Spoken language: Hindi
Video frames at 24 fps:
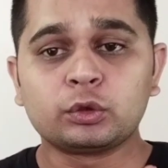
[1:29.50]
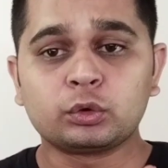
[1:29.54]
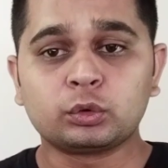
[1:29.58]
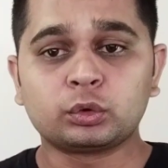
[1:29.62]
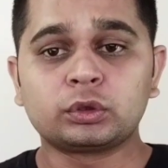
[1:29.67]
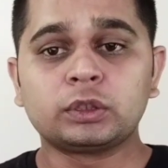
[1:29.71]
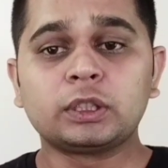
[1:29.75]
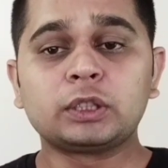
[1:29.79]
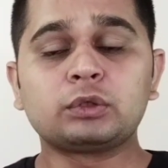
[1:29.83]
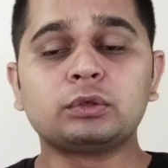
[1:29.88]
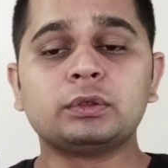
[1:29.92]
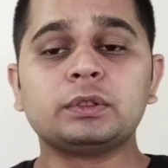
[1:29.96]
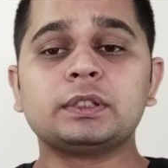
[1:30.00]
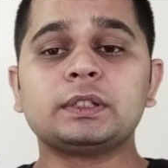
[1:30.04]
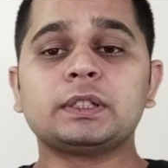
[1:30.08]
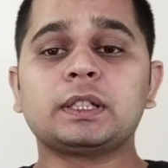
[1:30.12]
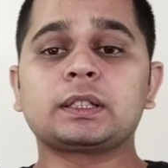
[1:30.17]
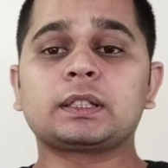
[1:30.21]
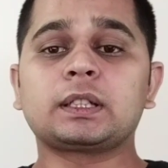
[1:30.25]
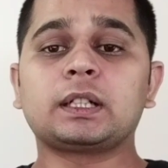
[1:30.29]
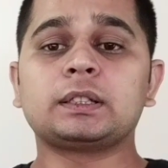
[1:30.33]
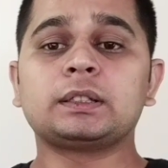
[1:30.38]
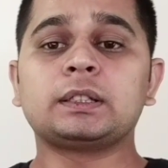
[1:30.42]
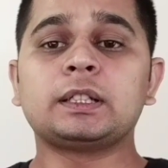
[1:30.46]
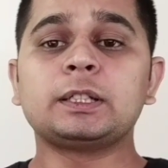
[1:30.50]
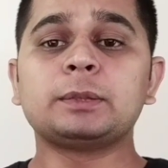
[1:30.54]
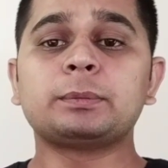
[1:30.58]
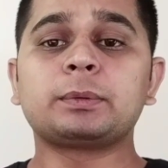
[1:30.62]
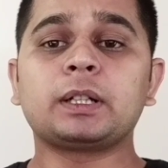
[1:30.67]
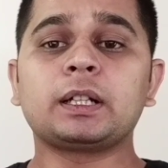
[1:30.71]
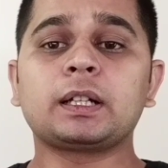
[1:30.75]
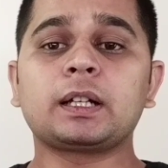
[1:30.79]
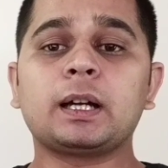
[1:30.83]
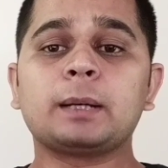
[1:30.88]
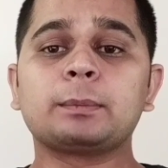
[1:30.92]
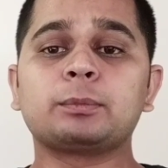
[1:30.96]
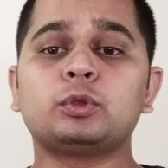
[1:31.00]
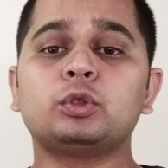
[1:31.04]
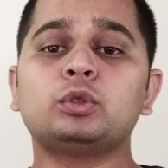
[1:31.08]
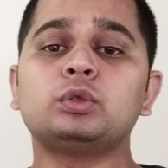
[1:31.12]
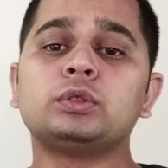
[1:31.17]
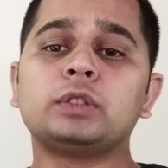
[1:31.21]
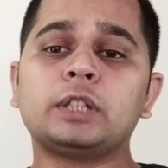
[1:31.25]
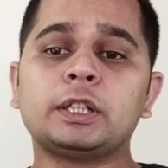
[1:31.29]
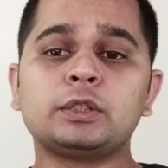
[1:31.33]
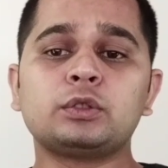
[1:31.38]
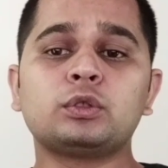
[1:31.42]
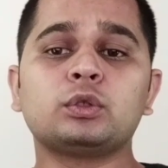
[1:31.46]
तो उतना तो इंतज़ार करना ही पड़ेगा आपको
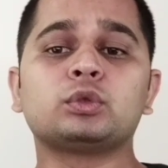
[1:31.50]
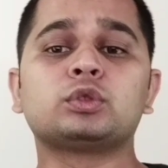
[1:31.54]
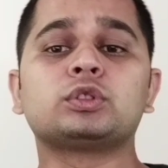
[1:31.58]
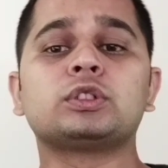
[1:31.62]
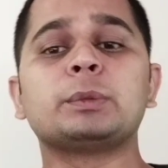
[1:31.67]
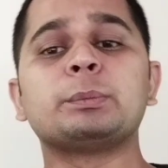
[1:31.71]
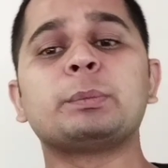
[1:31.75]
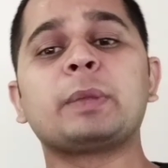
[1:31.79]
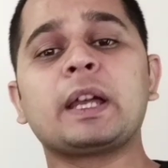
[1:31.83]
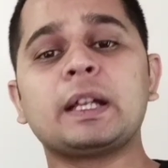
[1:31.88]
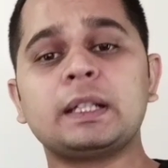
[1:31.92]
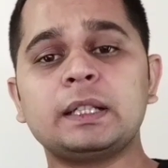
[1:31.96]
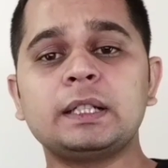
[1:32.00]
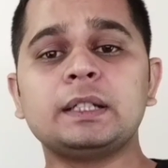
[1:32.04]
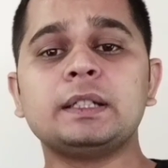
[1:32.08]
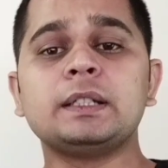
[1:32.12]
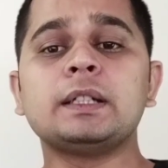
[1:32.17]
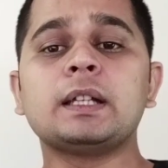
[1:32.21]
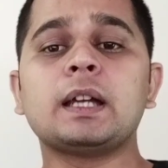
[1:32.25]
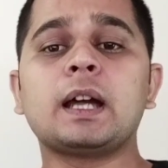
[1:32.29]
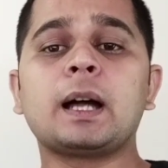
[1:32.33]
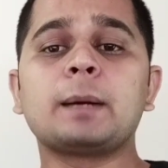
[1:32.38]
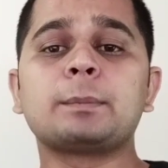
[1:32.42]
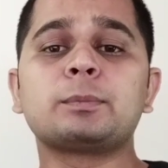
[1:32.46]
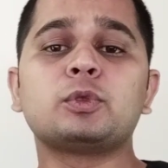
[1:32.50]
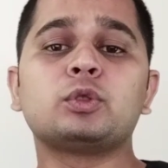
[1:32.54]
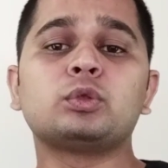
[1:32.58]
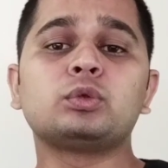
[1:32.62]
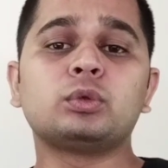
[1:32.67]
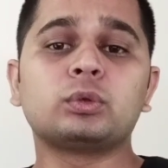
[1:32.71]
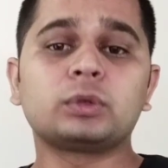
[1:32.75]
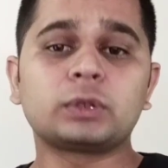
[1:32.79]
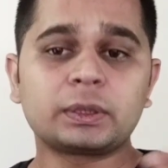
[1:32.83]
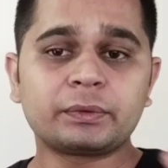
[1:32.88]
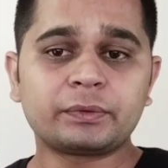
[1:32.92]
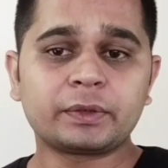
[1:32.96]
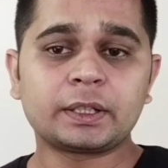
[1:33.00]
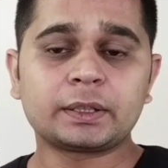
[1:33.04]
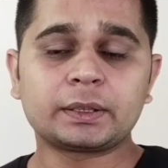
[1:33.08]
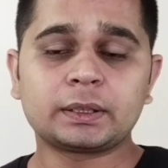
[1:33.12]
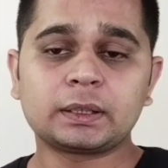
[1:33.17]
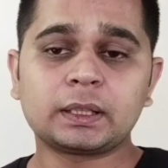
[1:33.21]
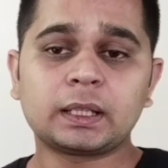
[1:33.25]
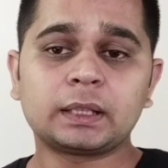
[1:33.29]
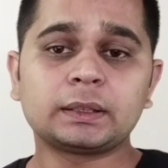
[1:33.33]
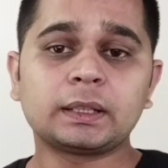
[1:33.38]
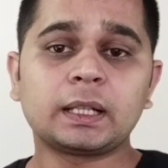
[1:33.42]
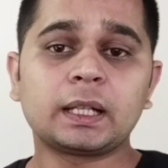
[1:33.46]
नहीं तो उससे पहले ही आपको
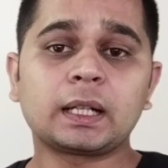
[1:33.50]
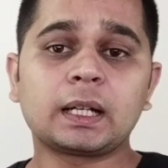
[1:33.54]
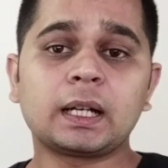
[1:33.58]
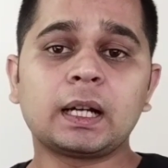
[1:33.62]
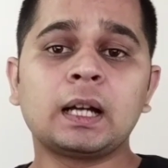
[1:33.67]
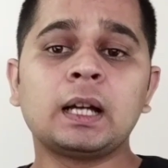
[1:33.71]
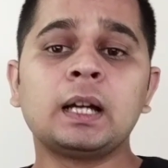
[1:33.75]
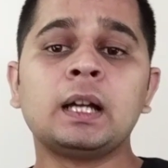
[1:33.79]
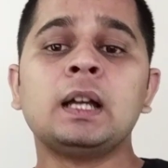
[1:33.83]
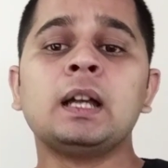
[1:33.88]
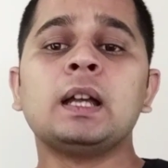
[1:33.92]
नोटिफिकेशन आ जाएगा